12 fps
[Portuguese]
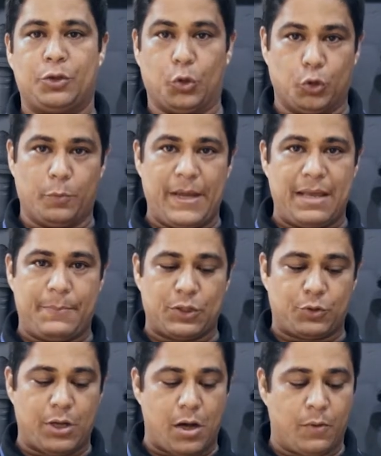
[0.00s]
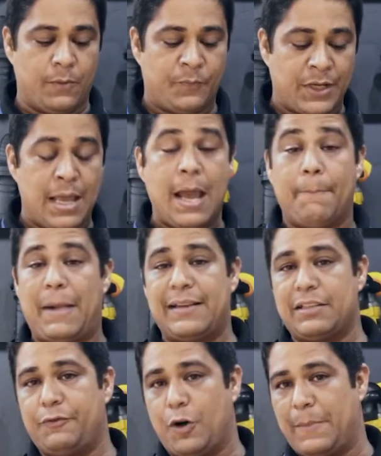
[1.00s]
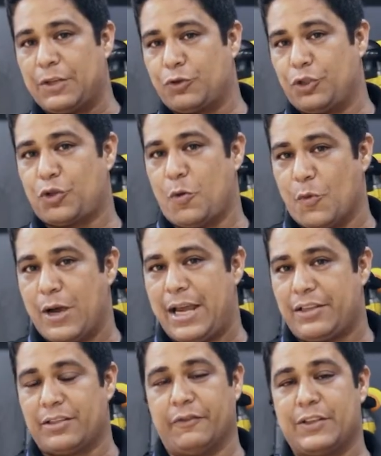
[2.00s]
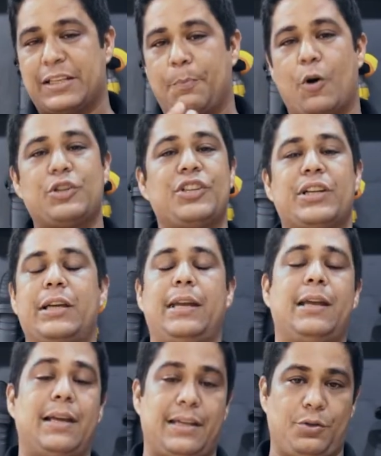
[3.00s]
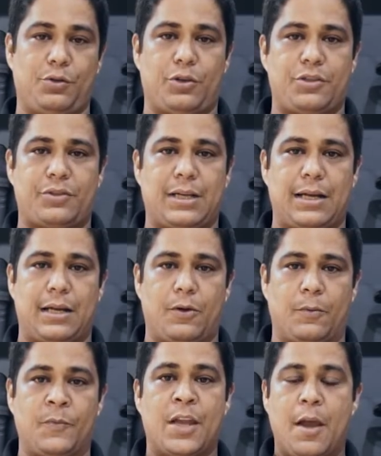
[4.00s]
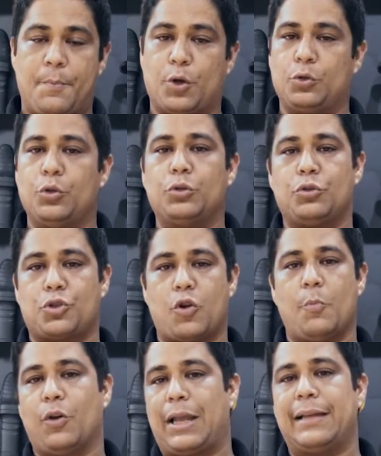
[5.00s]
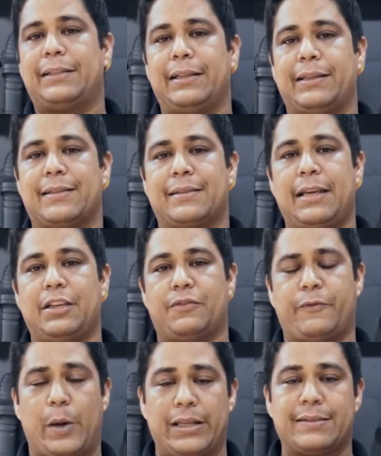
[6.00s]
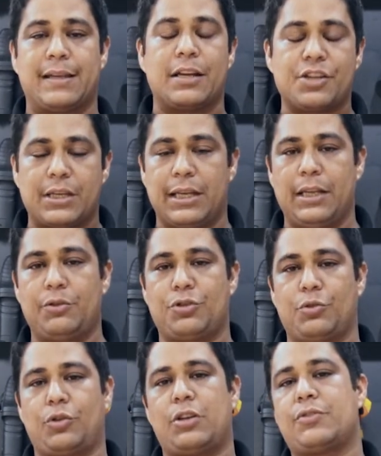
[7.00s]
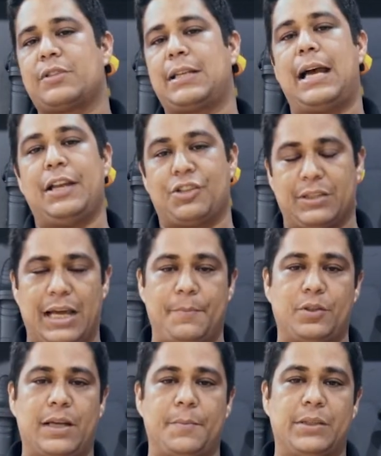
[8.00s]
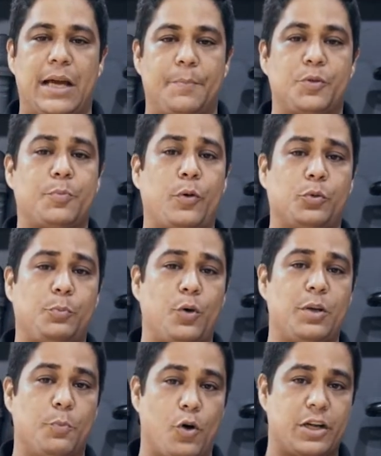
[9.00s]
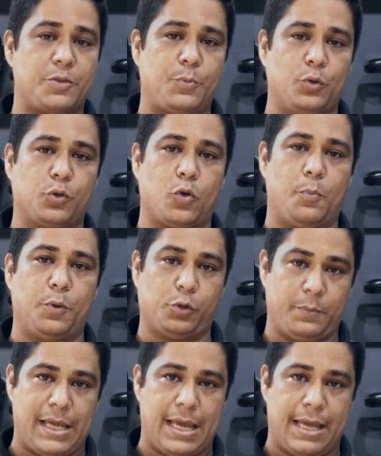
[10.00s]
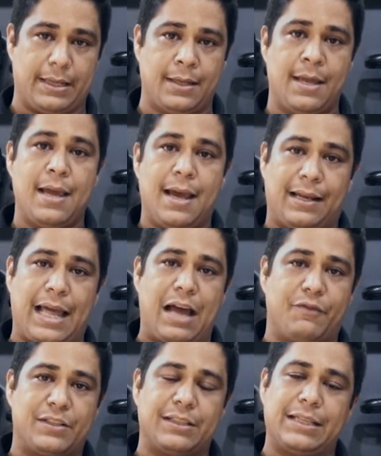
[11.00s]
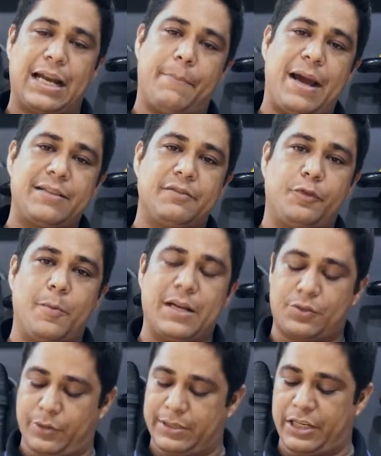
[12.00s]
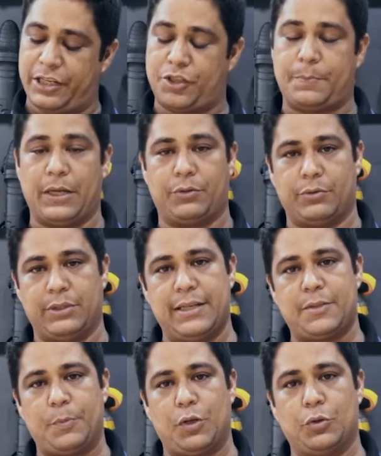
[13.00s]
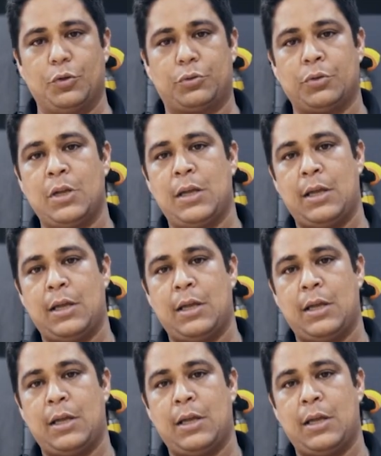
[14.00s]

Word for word: Tudo bem, pessoal? Mais informações como esta você pode adquirir aqui no nosso canal. Produtos como o Lai 36 podem ser adquiridos no nosso site www.polibox.com.br. Lá você terá mais informações a respeito desse produto,